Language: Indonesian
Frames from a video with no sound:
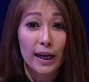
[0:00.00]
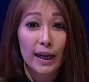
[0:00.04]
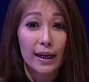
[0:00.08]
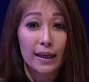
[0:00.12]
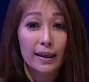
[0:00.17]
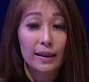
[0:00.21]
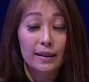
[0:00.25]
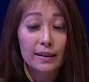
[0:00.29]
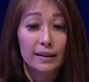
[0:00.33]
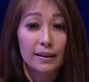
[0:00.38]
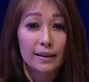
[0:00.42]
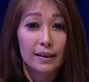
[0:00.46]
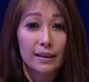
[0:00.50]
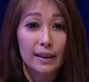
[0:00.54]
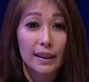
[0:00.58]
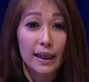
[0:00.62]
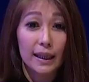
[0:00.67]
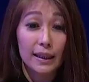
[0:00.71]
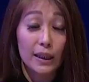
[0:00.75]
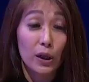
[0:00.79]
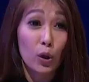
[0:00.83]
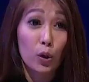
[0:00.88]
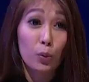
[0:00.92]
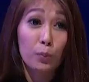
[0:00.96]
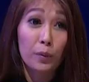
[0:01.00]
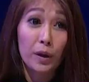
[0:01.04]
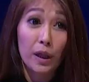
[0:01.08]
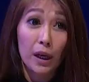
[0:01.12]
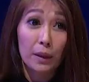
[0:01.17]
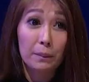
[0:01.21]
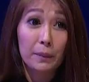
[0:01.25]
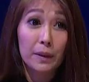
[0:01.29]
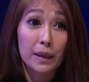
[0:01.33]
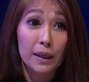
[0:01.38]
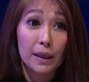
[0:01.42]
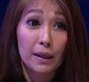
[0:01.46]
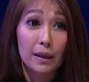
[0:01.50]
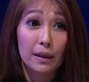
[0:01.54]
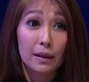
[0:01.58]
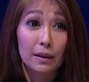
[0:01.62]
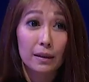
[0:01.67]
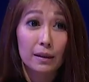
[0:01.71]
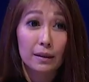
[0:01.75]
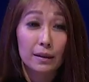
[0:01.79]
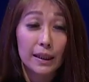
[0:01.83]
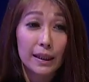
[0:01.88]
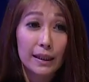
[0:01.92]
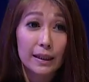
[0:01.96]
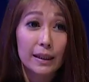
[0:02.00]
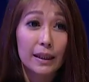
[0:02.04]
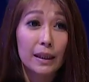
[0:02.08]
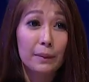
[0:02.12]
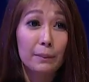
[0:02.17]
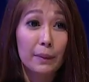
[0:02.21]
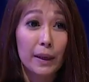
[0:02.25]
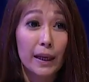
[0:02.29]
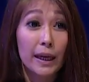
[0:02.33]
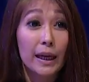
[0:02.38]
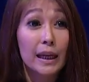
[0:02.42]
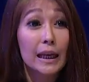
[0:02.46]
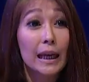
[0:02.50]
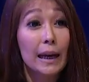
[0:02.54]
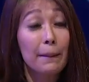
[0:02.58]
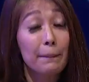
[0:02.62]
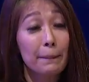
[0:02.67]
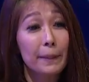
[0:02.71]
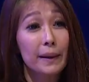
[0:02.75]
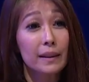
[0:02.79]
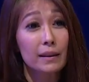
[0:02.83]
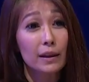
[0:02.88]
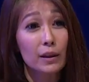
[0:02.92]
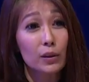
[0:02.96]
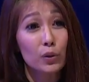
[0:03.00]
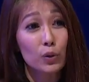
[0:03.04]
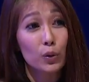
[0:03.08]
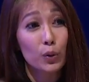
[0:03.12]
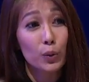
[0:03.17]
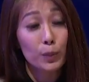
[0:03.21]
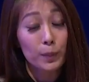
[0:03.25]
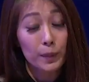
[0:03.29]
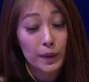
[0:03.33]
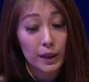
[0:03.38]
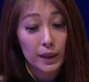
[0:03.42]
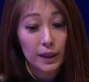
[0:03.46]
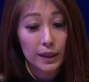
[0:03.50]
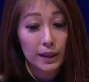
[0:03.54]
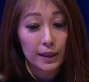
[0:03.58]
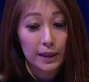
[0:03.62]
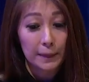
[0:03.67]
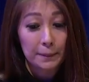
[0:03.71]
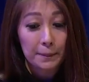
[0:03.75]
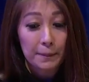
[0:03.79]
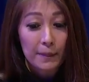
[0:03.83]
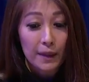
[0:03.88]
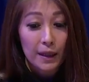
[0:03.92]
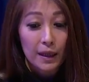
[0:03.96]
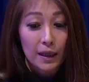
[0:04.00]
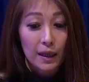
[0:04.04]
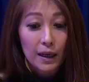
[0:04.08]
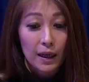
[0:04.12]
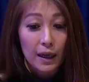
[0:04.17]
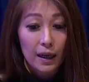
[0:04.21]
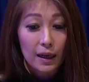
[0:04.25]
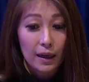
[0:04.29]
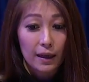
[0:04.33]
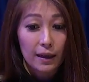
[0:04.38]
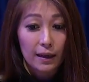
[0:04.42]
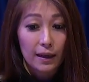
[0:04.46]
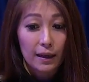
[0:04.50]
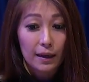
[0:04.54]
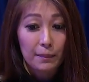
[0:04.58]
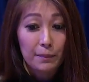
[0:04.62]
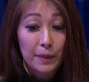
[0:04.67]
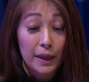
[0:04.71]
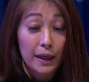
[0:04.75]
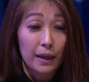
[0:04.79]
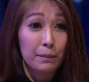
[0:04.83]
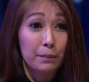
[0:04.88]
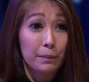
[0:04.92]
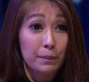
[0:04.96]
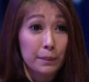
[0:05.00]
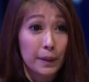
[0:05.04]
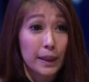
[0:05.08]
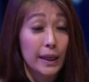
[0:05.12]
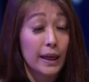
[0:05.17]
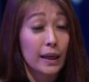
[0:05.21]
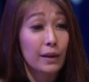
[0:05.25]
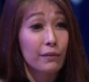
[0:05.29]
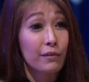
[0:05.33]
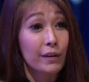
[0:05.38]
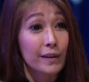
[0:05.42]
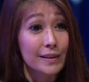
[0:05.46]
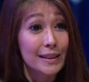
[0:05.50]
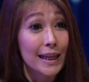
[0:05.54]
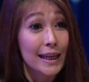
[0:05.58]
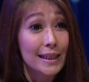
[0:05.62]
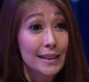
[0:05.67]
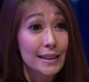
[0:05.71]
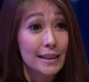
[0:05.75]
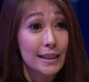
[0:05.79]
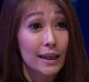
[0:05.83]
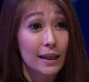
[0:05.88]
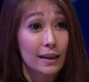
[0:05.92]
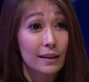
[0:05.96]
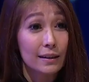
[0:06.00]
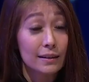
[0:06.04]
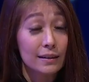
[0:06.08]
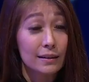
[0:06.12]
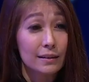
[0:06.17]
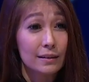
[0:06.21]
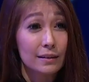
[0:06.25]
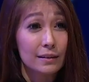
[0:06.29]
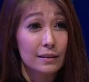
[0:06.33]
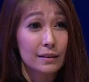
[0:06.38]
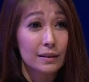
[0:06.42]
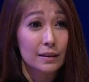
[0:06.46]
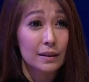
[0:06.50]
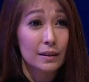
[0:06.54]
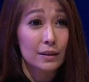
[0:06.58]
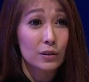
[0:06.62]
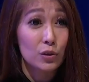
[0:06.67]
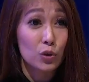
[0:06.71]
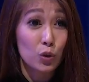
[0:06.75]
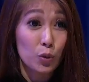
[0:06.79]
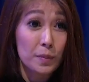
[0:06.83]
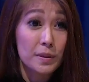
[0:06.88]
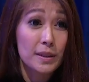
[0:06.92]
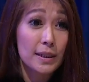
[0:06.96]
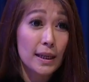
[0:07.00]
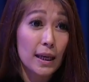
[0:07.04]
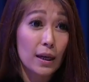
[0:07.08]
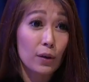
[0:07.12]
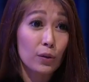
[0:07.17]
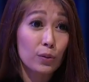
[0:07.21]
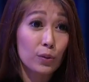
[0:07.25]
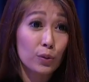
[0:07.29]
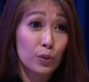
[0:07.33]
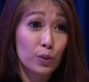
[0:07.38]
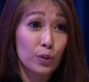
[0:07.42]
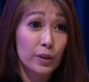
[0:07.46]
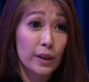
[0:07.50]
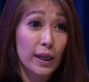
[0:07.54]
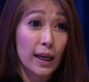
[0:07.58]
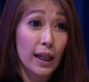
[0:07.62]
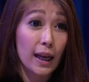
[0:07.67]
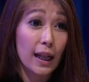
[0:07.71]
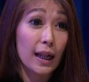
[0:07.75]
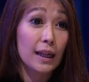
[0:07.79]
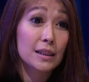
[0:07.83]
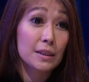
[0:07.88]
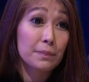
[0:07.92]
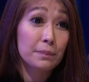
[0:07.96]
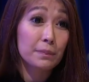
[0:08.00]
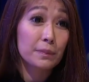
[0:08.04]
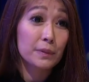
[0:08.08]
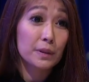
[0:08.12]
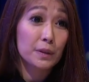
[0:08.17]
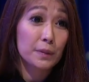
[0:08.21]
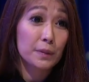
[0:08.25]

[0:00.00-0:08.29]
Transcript: dengan eh, tingkat ekonomi yang lebih tinggi mereka dapat gitu me Eh, memberikan investasi yang uh, cukup besar untuk okay. hal Ya